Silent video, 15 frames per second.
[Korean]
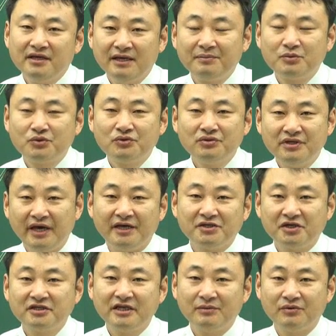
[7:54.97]
입주
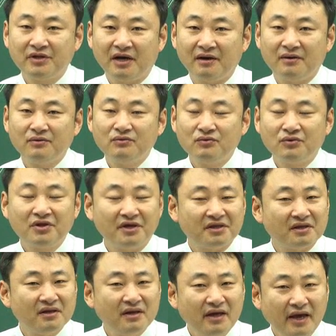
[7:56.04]
예정자보다
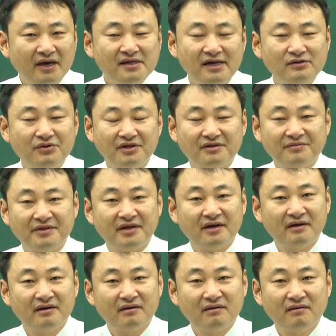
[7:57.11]
우선 행사할 수 있습니다.
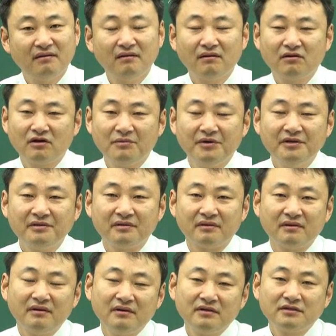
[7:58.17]
그러면
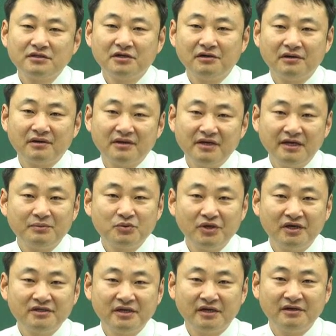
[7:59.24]
저 입주
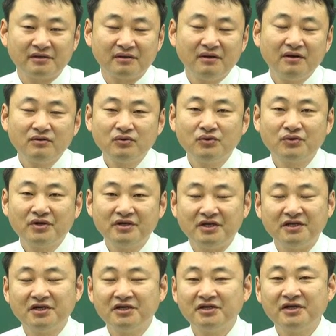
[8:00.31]
예정자는 소유권
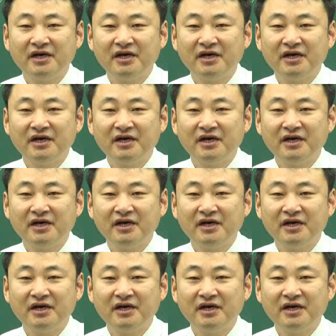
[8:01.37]
이전